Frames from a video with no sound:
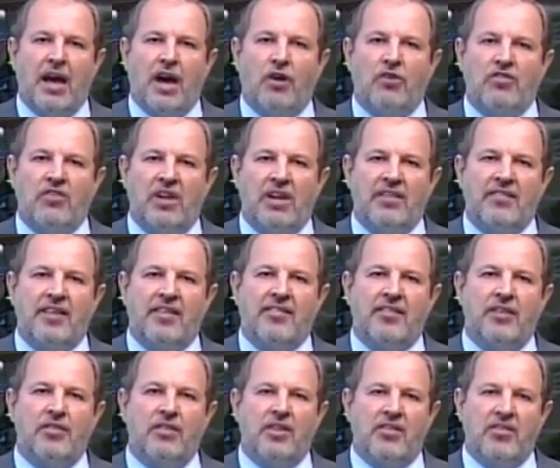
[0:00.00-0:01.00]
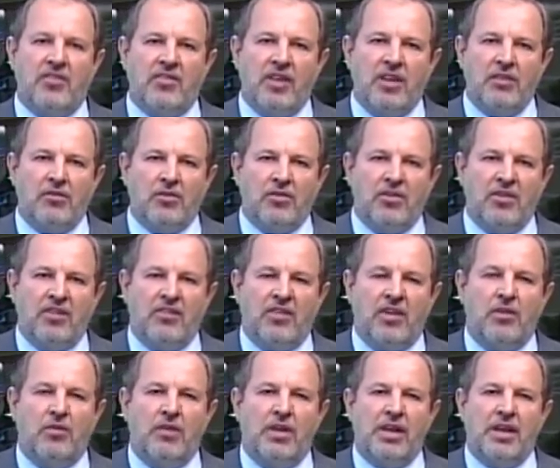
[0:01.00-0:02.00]
a utilização de cintos de
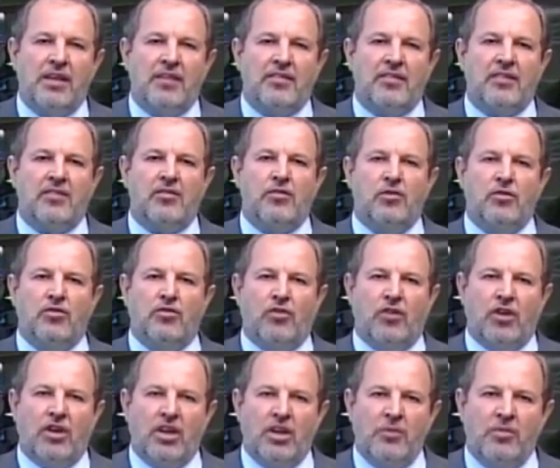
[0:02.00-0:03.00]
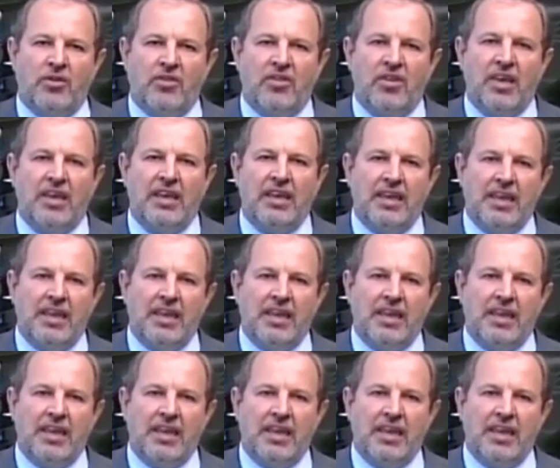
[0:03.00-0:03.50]
segurança nos ônibus